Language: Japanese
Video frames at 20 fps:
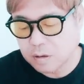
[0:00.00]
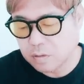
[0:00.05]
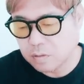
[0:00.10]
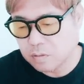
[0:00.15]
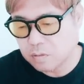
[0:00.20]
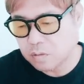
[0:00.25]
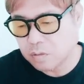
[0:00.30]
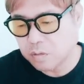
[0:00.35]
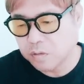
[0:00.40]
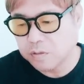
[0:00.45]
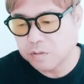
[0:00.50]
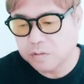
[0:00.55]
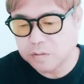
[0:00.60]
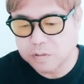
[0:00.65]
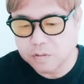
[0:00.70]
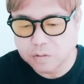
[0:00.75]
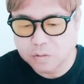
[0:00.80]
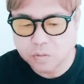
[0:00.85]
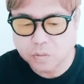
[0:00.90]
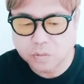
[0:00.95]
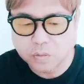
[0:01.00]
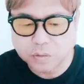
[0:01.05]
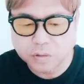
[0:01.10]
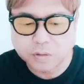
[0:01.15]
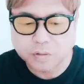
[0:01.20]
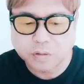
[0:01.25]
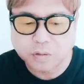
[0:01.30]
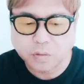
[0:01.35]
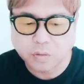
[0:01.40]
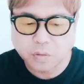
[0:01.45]
あの、こいつのとこ
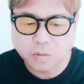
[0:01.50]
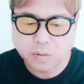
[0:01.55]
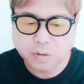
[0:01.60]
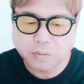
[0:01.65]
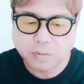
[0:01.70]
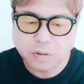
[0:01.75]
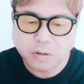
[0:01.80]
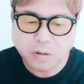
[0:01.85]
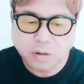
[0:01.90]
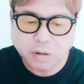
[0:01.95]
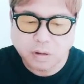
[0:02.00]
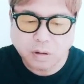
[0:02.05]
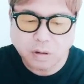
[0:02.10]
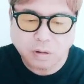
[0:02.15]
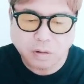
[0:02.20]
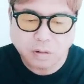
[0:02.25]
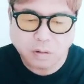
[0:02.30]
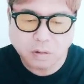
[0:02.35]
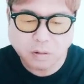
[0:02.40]
ろですね。これはね、